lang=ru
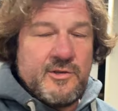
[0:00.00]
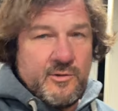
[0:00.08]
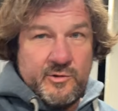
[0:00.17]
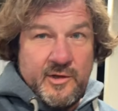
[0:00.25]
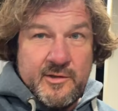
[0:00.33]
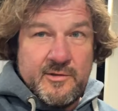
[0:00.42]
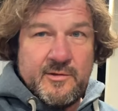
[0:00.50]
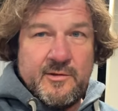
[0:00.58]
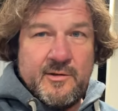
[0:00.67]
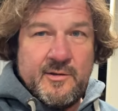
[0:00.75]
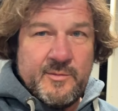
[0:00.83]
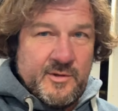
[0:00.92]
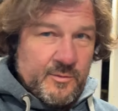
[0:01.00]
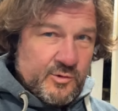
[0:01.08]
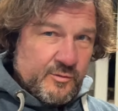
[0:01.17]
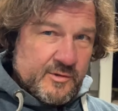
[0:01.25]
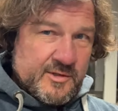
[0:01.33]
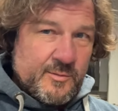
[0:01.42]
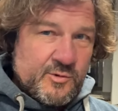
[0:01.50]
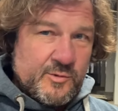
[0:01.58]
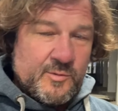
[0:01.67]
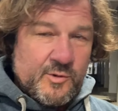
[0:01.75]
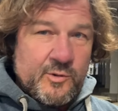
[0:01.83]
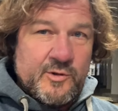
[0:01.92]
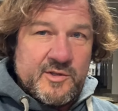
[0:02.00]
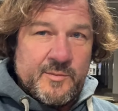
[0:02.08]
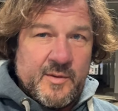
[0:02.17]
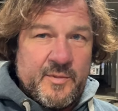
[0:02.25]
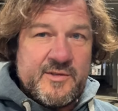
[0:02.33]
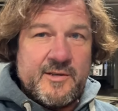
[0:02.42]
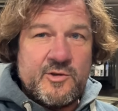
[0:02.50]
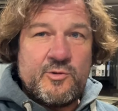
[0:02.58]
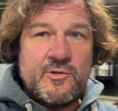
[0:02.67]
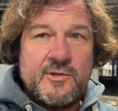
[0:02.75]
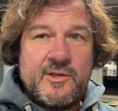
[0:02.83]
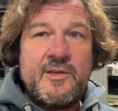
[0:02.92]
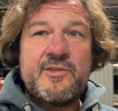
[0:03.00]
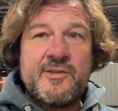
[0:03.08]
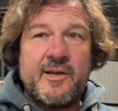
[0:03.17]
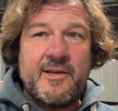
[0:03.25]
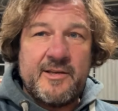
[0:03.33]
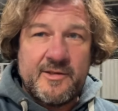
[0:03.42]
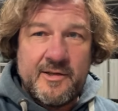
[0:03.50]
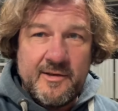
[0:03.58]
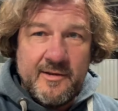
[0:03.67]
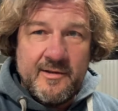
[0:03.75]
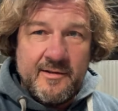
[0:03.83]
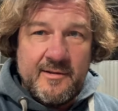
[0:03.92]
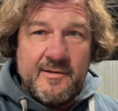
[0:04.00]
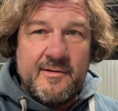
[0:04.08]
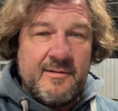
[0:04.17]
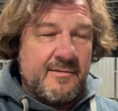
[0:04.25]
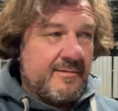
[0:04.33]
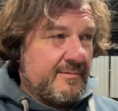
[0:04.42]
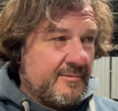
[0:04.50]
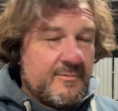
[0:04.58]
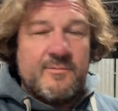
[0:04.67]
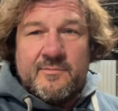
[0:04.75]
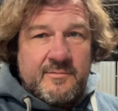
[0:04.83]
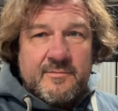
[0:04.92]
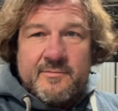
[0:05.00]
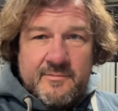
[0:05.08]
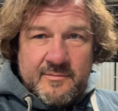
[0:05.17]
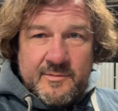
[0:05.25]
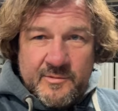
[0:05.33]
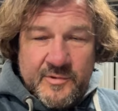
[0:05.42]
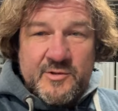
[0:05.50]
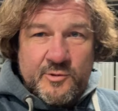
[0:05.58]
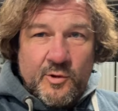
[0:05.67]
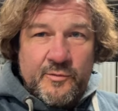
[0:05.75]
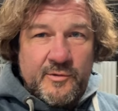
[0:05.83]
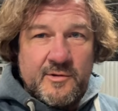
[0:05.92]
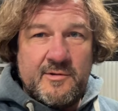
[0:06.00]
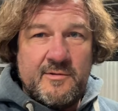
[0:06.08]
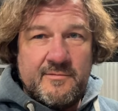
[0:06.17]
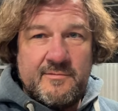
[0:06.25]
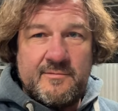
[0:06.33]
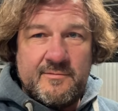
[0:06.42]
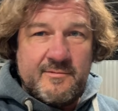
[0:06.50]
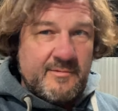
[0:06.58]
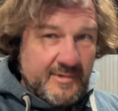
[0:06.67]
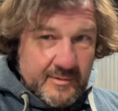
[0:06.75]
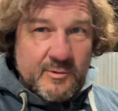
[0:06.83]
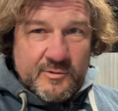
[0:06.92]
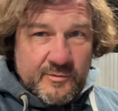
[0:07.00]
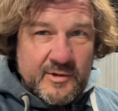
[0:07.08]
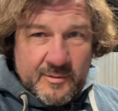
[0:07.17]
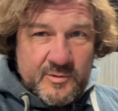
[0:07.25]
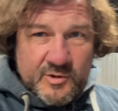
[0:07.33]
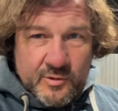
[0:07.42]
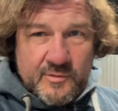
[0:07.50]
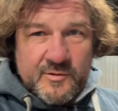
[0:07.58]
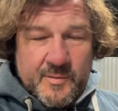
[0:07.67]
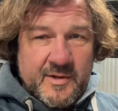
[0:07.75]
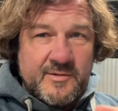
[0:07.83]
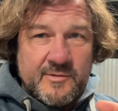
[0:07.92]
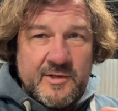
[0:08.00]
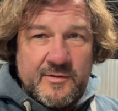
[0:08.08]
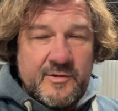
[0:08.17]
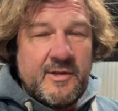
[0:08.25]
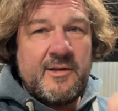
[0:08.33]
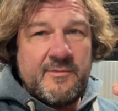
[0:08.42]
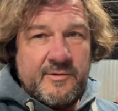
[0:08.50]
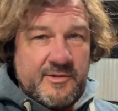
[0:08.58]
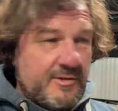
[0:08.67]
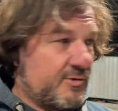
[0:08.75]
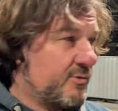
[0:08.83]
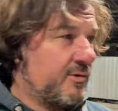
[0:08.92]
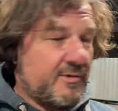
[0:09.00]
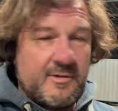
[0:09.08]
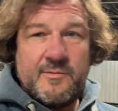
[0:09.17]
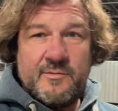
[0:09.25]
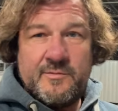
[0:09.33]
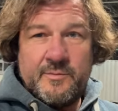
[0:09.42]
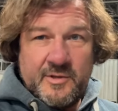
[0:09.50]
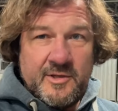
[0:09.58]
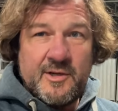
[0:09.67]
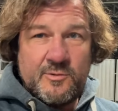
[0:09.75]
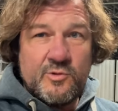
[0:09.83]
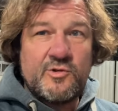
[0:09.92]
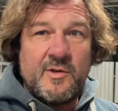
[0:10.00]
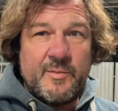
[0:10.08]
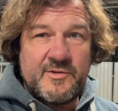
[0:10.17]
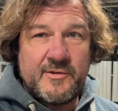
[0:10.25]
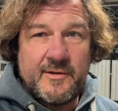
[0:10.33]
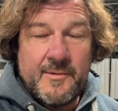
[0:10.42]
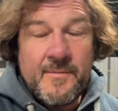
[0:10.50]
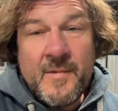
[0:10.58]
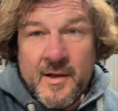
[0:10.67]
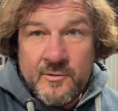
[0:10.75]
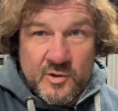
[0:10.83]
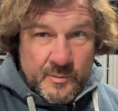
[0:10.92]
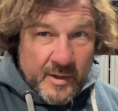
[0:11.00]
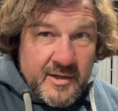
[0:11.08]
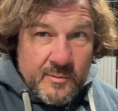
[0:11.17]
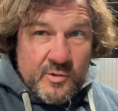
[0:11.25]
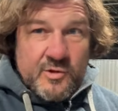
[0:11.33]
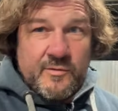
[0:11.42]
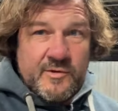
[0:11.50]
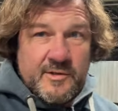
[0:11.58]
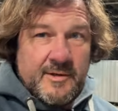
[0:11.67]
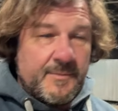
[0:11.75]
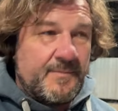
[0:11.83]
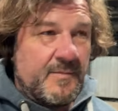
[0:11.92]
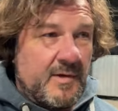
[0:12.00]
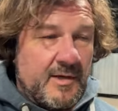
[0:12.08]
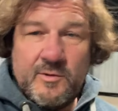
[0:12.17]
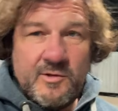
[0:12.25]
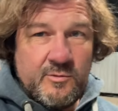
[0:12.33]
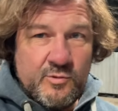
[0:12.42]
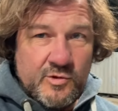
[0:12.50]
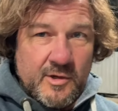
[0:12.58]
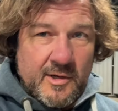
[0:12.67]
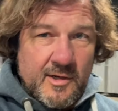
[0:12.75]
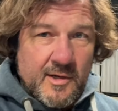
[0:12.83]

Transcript: Я говорю, нет, потому что у вас в таможенном кодексе прописано, что это теннисные ракетки, ну, Винсерфинг. И вот в этом же спортивный инвентарь висит, что это планера тоже написано. То есть планер можно вести, его не нужно